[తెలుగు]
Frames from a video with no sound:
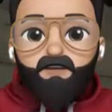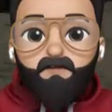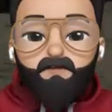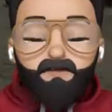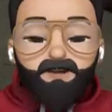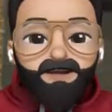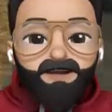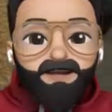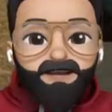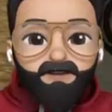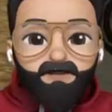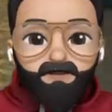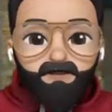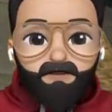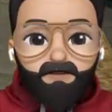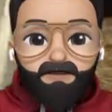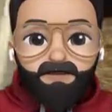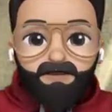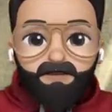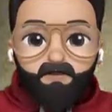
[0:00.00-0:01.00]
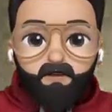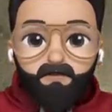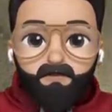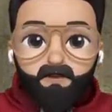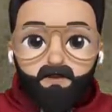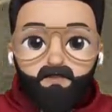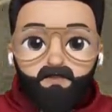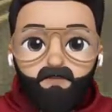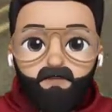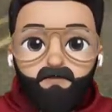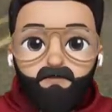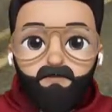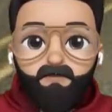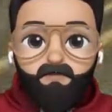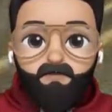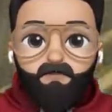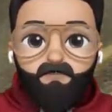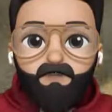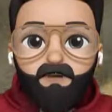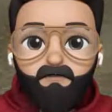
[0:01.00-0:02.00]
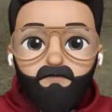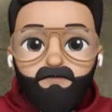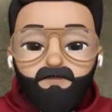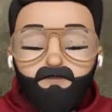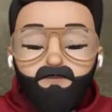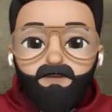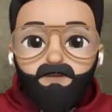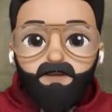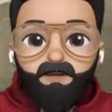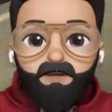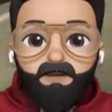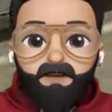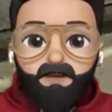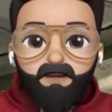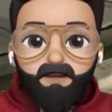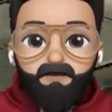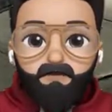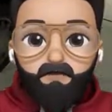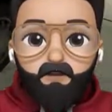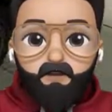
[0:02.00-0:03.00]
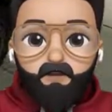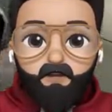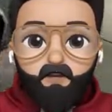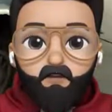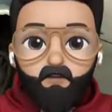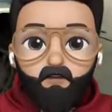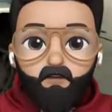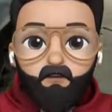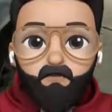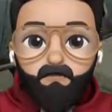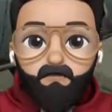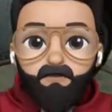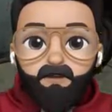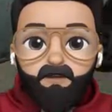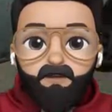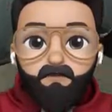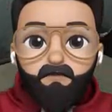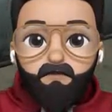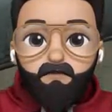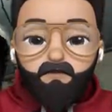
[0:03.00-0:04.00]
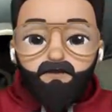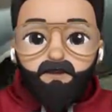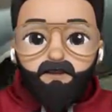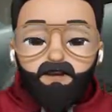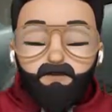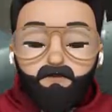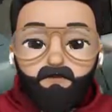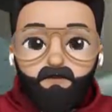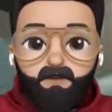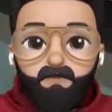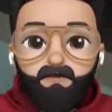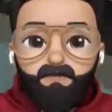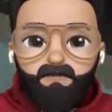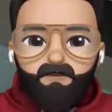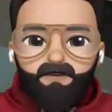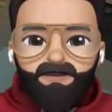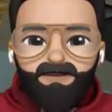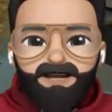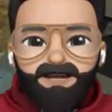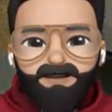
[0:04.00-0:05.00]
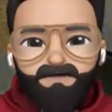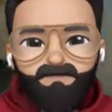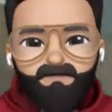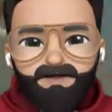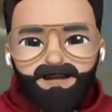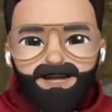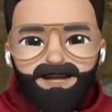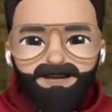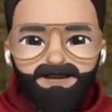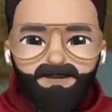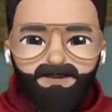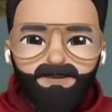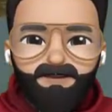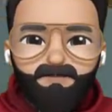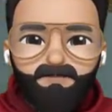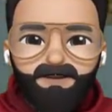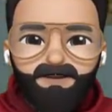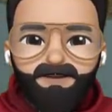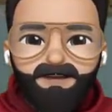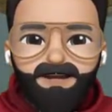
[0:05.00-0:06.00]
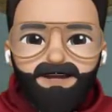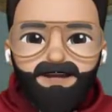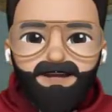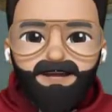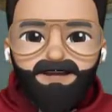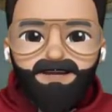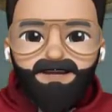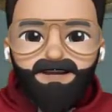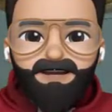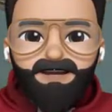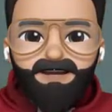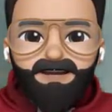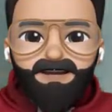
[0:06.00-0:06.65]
ఇప్పుడైనా డోర్ ఓపెన్ అవుతుంది మనం చూద్దాం కమాన్ డోర్ ఓపెన్ అయితే మనం ఇంటికి వెళ్ళిపోదాము ఏం పెయింట్ కొట్టే మిషన్ రా ఇది